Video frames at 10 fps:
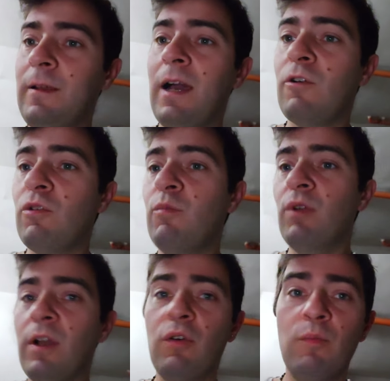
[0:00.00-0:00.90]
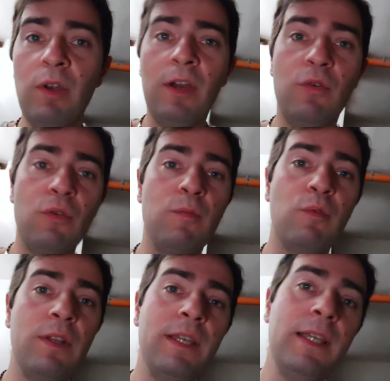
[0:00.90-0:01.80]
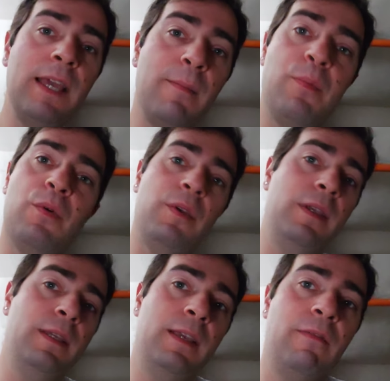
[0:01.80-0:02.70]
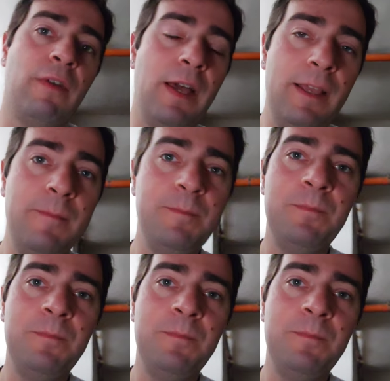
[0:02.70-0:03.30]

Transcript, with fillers: accumuli accumuli accumuli e poi che fai?